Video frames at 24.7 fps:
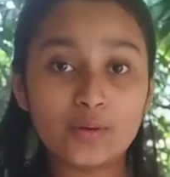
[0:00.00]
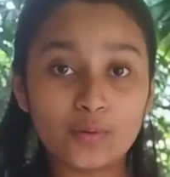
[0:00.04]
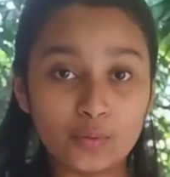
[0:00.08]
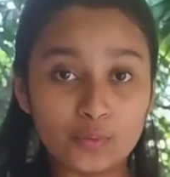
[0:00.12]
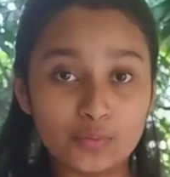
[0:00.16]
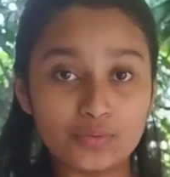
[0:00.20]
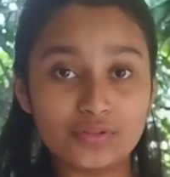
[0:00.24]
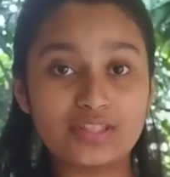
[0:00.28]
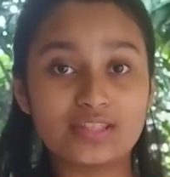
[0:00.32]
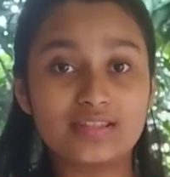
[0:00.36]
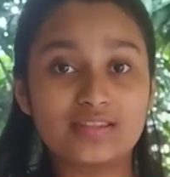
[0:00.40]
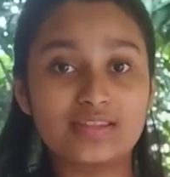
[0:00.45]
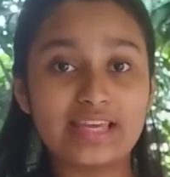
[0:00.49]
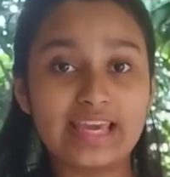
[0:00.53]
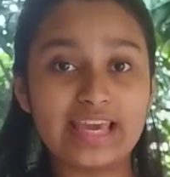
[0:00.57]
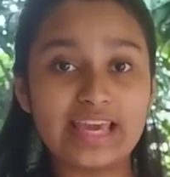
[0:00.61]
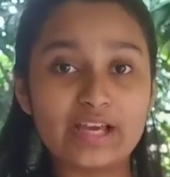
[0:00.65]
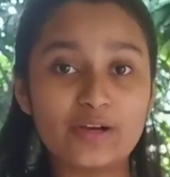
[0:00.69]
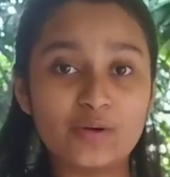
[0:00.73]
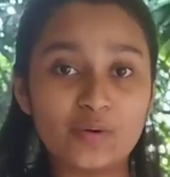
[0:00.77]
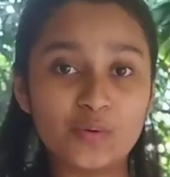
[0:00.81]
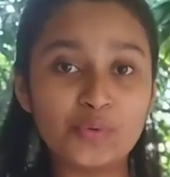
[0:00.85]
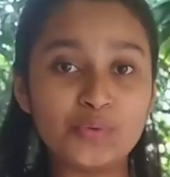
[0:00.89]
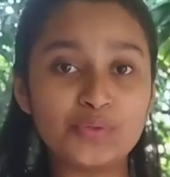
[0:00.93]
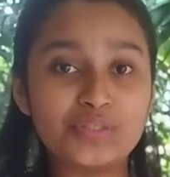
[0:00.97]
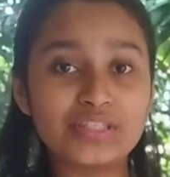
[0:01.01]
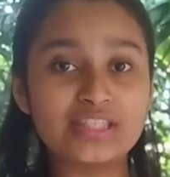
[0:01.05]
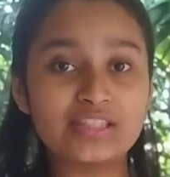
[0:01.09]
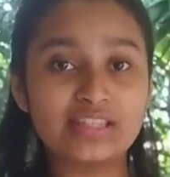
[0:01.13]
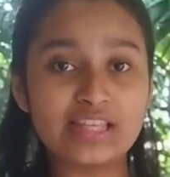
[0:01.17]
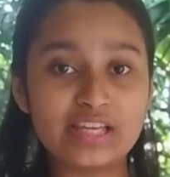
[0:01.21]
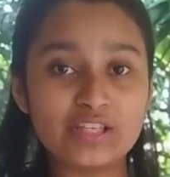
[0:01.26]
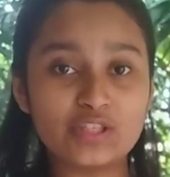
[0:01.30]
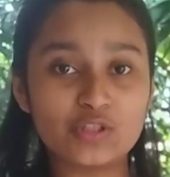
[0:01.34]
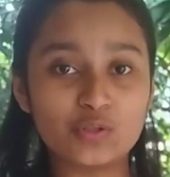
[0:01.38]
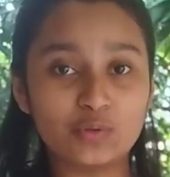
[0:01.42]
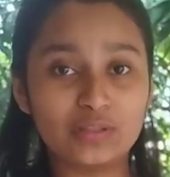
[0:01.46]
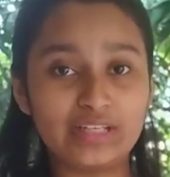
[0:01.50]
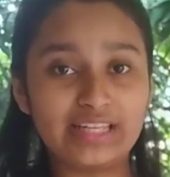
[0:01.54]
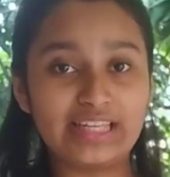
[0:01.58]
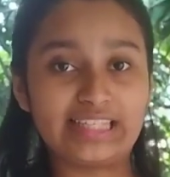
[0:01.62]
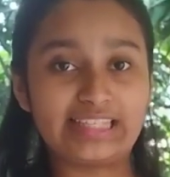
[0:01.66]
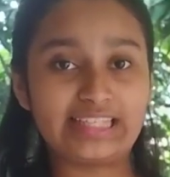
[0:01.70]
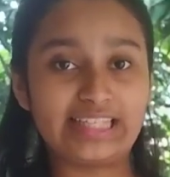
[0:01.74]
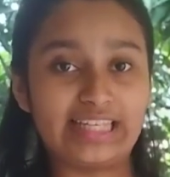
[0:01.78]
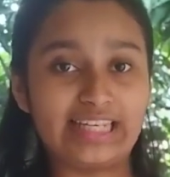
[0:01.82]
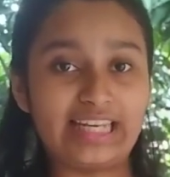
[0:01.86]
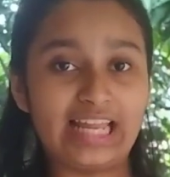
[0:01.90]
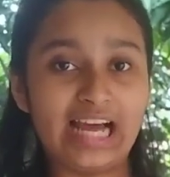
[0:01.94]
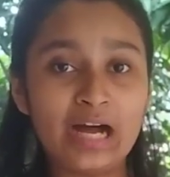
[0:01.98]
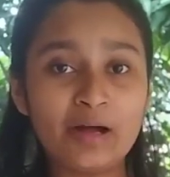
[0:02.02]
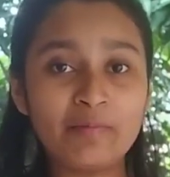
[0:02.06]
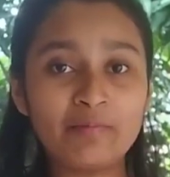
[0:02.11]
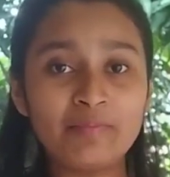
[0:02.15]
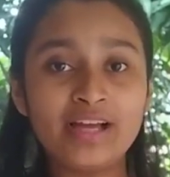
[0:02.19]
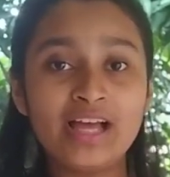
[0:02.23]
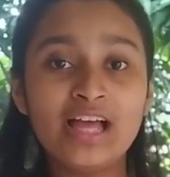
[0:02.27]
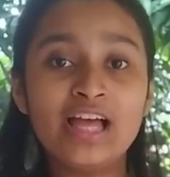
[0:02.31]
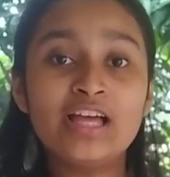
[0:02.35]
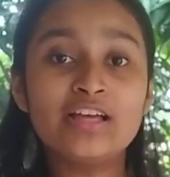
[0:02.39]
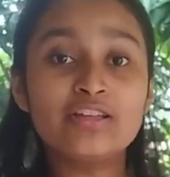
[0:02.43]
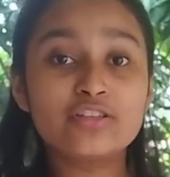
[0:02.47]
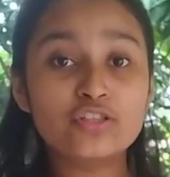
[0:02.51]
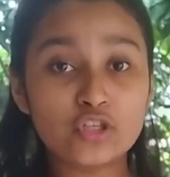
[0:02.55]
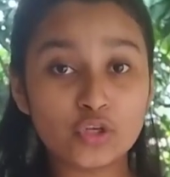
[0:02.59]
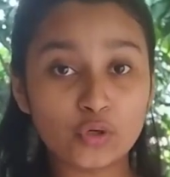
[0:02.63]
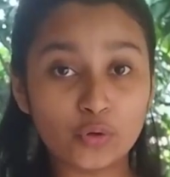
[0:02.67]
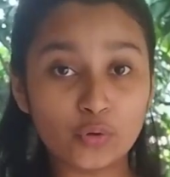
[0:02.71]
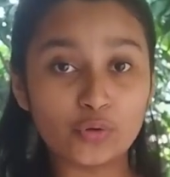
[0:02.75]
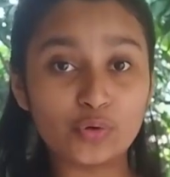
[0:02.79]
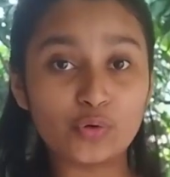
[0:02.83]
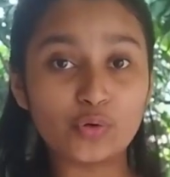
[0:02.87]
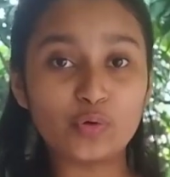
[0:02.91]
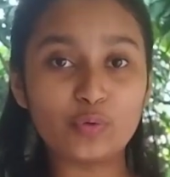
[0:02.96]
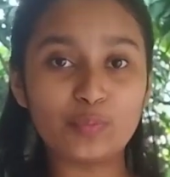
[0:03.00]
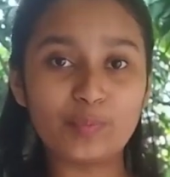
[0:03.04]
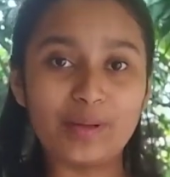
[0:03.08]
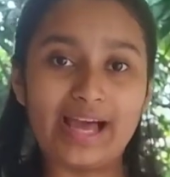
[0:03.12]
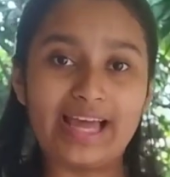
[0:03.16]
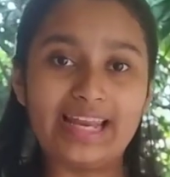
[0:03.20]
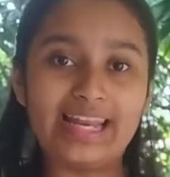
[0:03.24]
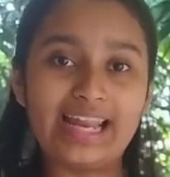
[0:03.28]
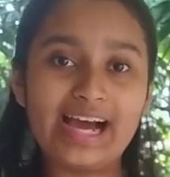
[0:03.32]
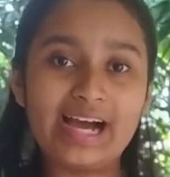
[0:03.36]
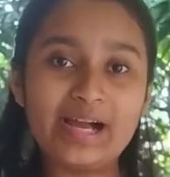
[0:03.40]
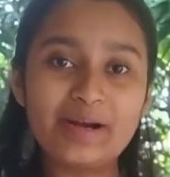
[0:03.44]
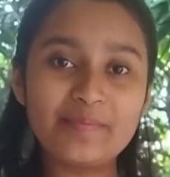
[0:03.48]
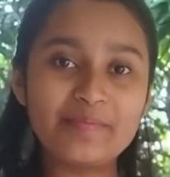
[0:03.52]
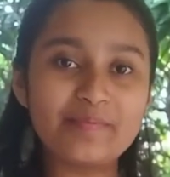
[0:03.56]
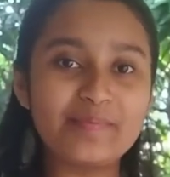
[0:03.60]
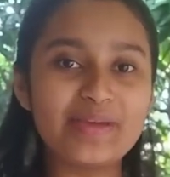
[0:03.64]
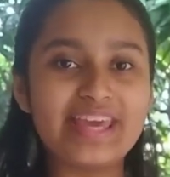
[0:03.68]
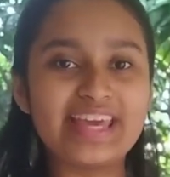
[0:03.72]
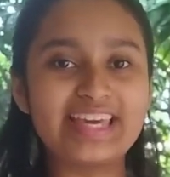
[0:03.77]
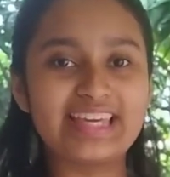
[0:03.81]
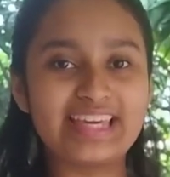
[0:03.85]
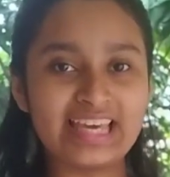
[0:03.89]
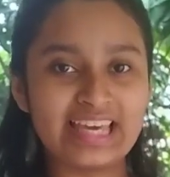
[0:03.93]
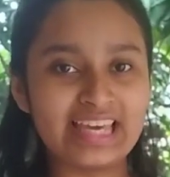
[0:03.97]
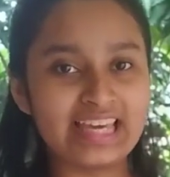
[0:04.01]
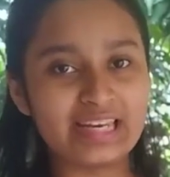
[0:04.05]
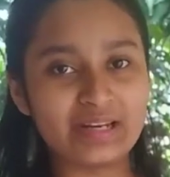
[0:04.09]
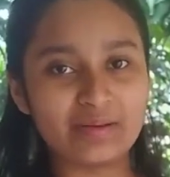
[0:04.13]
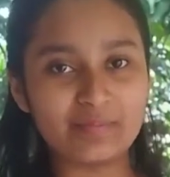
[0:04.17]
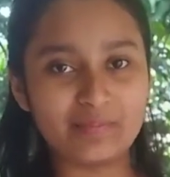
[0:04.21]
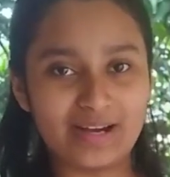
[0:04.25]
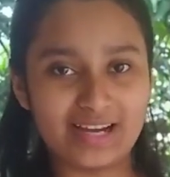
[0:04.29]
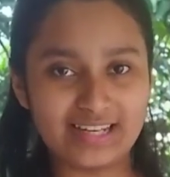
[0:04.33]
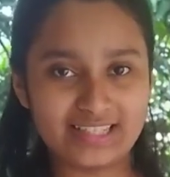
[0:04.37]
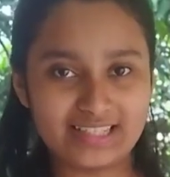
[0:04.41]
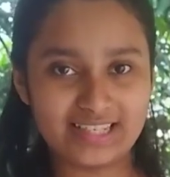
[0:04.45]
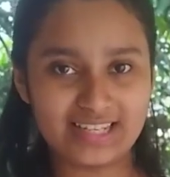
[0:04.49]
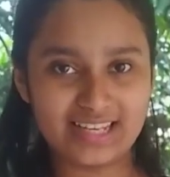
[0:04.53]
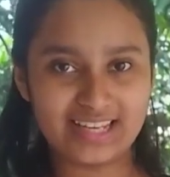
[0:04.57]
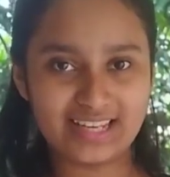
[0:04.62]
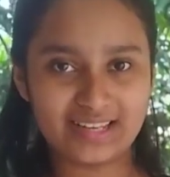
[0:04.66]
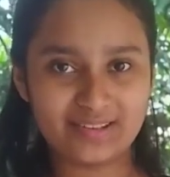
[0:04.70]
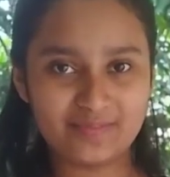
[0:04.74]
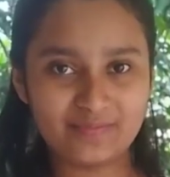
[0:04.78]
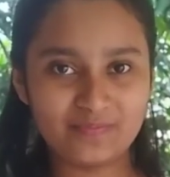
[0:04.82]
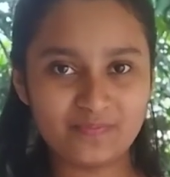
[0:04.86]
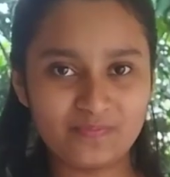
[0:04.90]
খুঁজতে খুঁজতে চলে গেলাম ছোটবেলার মেঘের মাঠে